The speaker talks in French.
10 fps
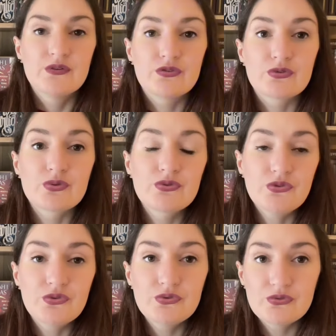Je trouve que
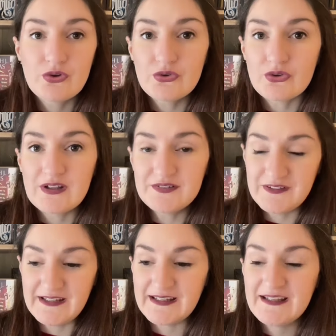souvent dans la
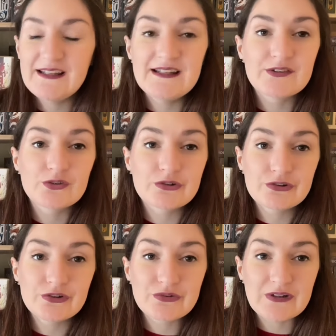faillerie, les
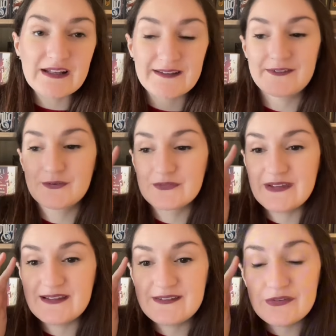enjeux voilà, sont
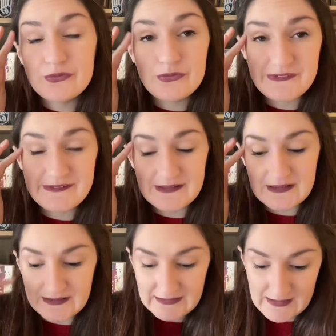assez futiles
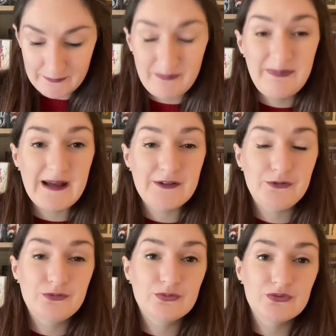et là, pas
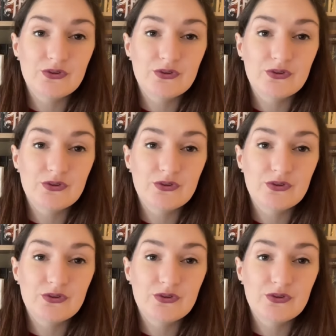du tout.